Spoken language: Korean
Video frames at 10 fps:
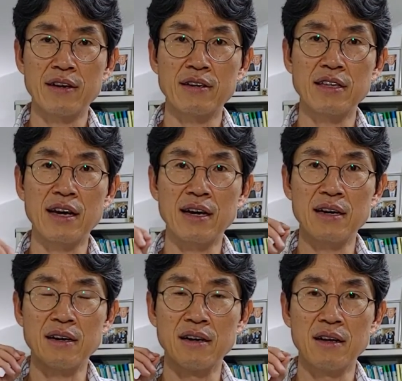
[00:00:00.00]

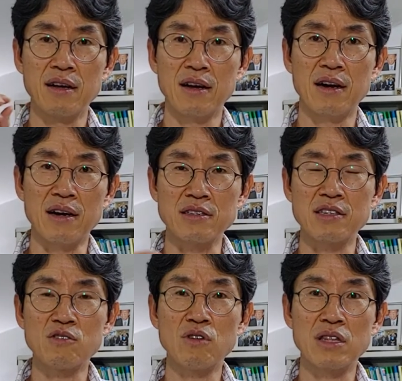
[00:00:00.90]
그냥 아,
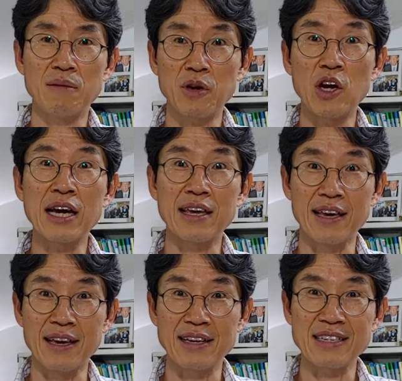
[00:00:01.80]
친구한테
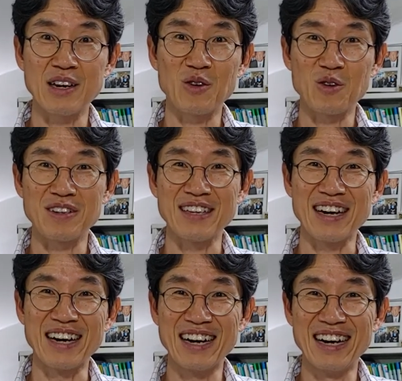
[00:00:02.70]
편하게 자료를
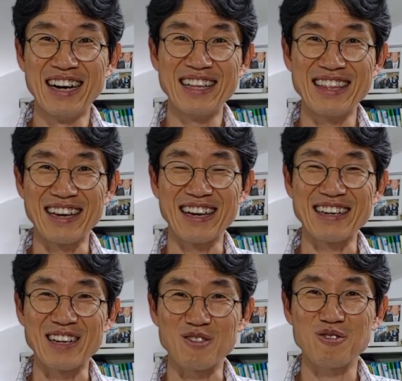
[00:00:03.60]
그냥 네,
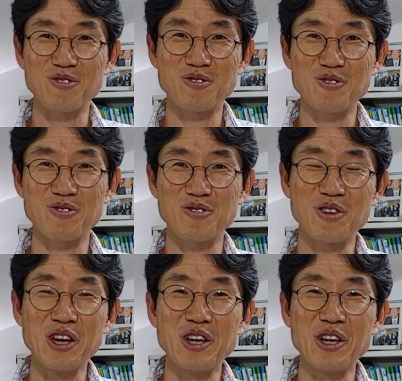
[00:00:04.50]
그냥 툭툭툭툭